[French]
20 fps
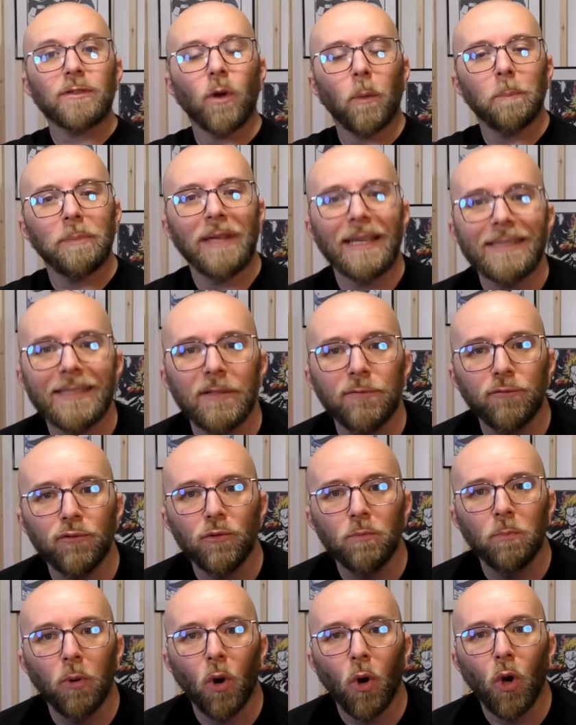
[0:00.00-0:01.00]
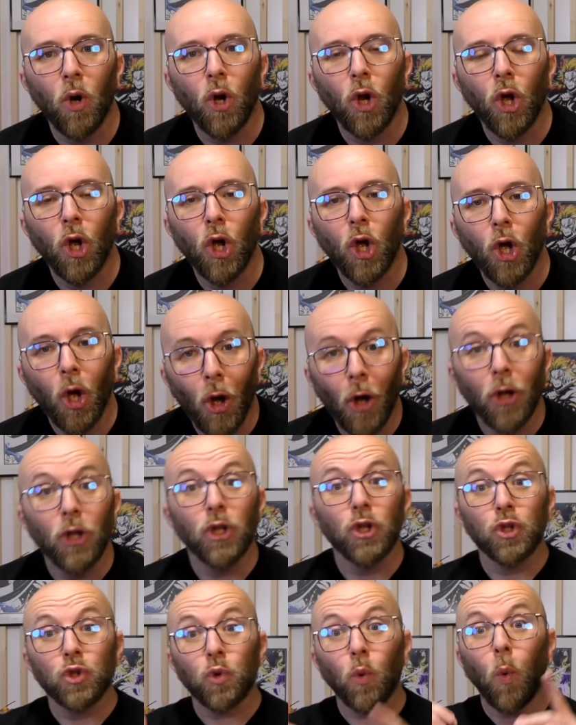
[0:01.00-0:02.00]
pièces e-football.
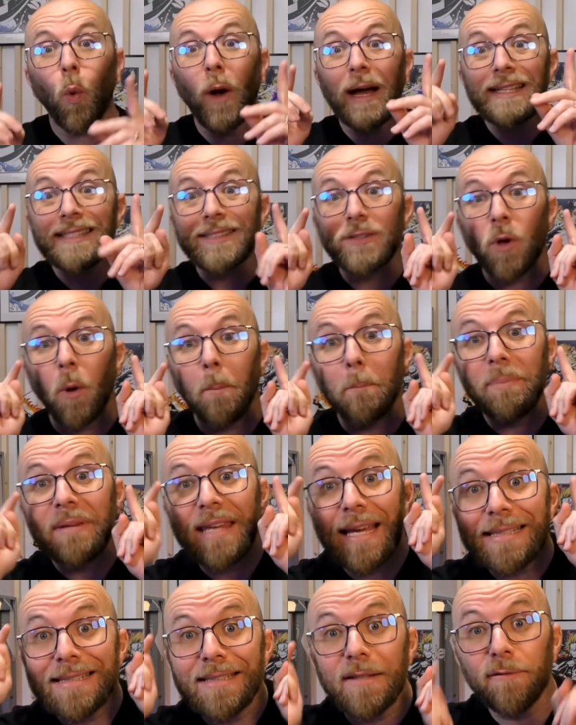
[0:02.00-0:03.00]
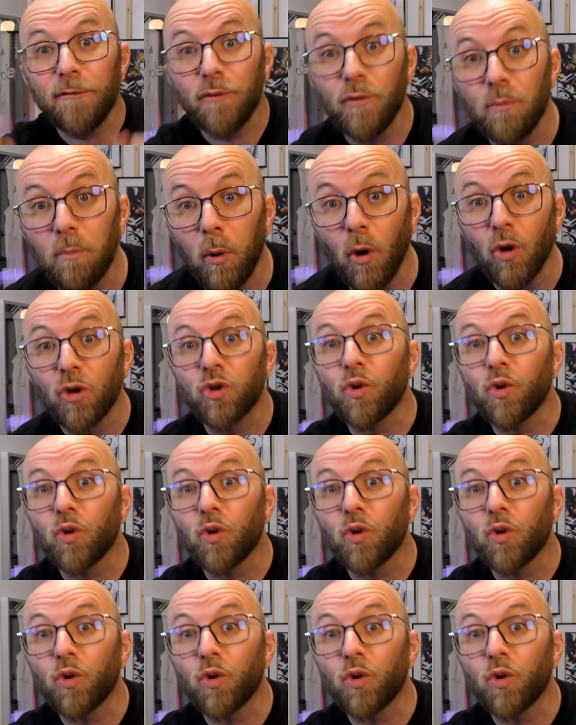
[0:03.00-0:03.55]
300 pièces e-football,